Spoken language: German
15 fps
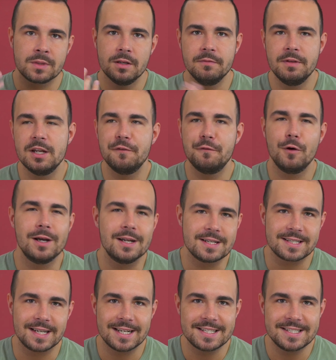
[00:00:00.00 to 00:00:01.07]
wieder vorher
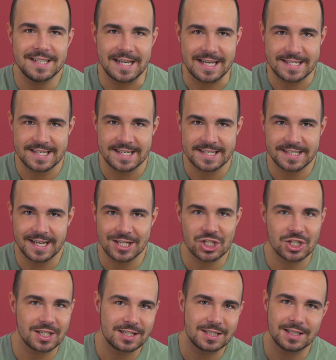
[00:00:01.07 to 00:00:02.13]
das Galaxy S6
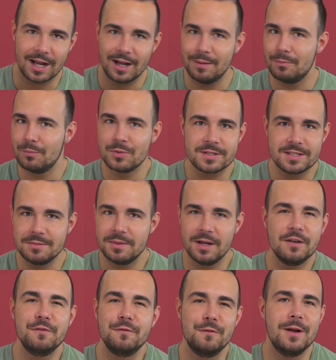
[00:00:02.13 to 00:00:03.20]
Edge da musste ich mir
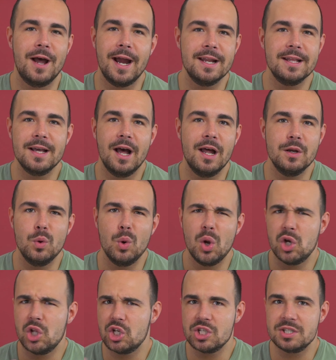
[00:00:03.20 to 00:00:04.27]
halt von einigen
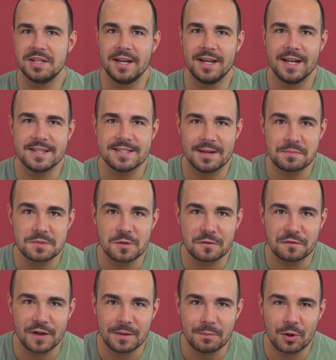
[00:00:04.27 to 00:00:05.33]
anhören, ich sei ein
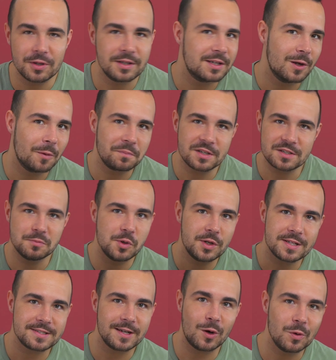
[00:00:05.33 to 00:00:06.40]
Samsung-Fanboy. Ich glaube, das würde
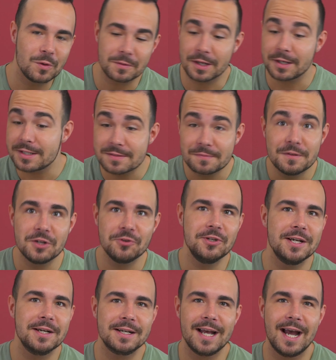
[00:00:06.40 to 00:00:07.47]
jetzt auch nach diesem Video
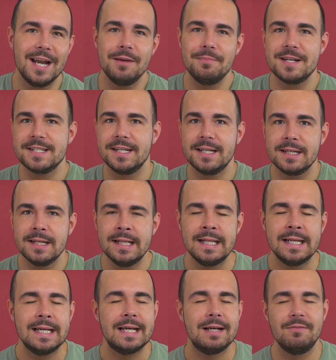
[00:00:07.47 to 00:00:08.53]
hier keiner mehr sagen.
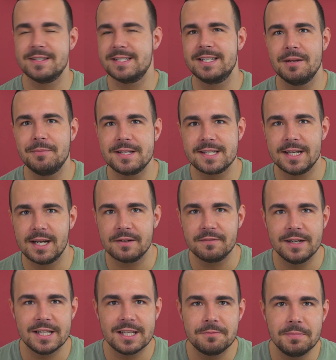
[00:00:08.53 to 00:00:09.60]
Was ich damit sagen
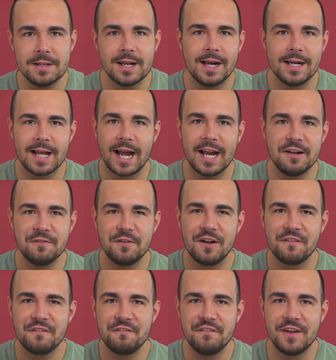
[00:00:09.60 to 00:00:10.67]
will, ich bin halt
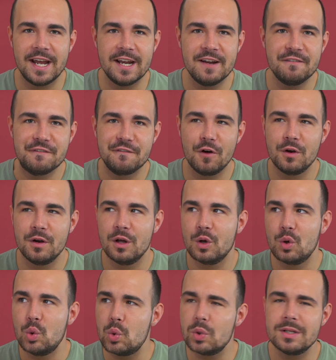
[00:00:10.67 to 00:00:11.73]
einfach Fan von
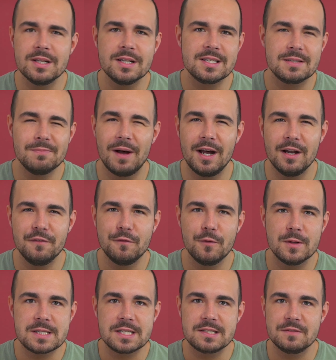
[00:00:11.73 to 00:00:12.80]
guten
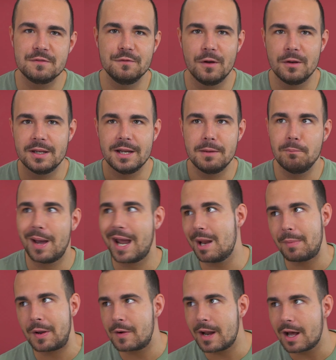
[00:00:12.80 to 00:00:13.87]
Smartphones, von den meiner
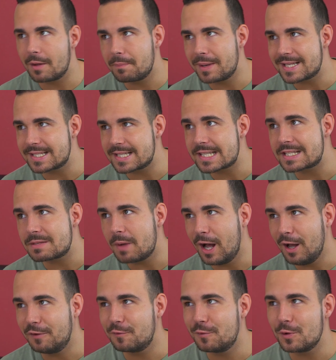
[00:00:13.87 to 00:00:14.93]
Meinung nach besten
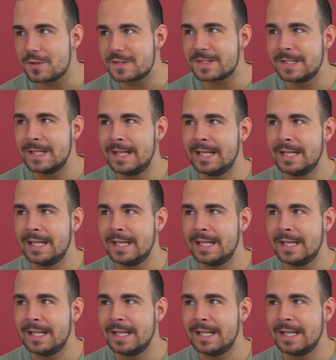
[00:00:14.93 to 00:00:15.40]
Smartphones.